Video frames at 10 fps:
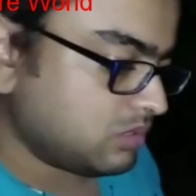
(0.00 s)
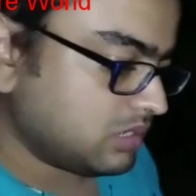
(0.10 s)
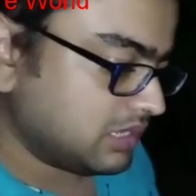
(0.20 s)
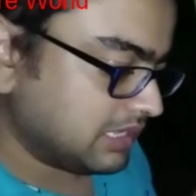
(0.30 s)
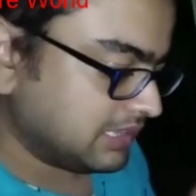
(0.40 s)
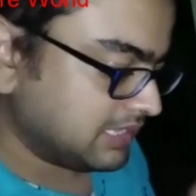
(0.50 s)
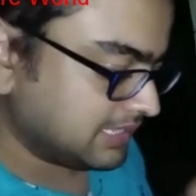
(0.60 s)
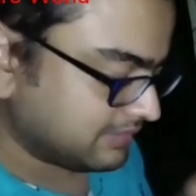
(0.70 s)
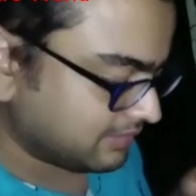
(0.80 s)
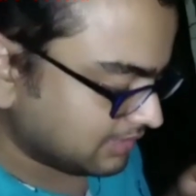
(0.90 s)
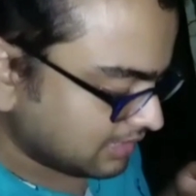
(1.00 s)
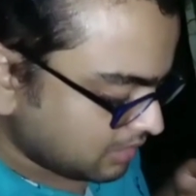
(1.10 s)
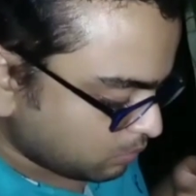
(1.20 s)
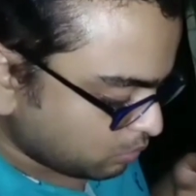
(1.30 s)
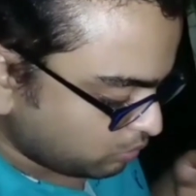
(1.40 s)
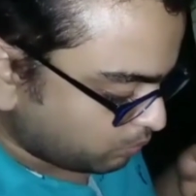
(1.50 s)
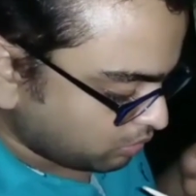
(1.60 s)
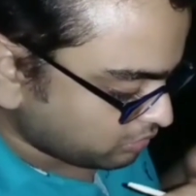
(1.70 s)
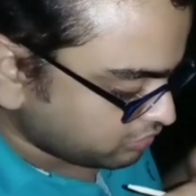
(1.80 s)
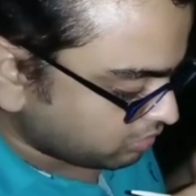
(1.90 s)
দিয়ে দিচ্ছি প্রচুর পড়ে রয়েছে
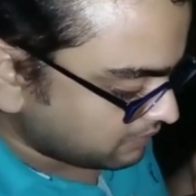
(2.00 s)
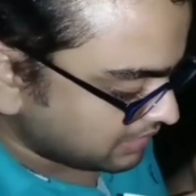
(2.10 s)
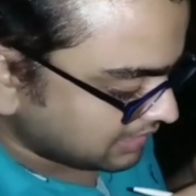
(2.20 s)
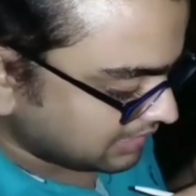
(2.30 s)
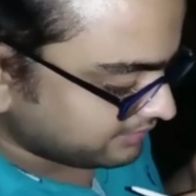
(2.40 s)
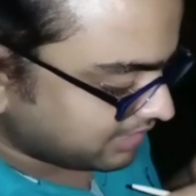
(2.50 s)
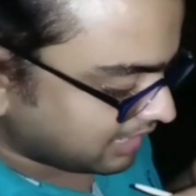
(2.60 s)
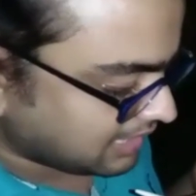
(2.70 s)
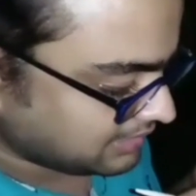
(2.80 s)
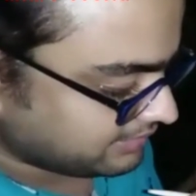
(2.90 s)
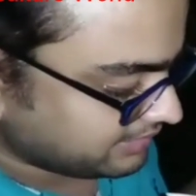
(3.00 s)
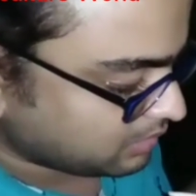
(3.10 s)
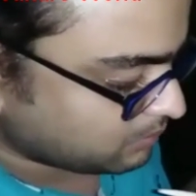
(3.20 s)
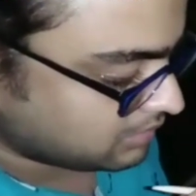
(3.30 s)
যখন আমরা এটাকে ঝাড়া দিচ্ছি এরমভাবে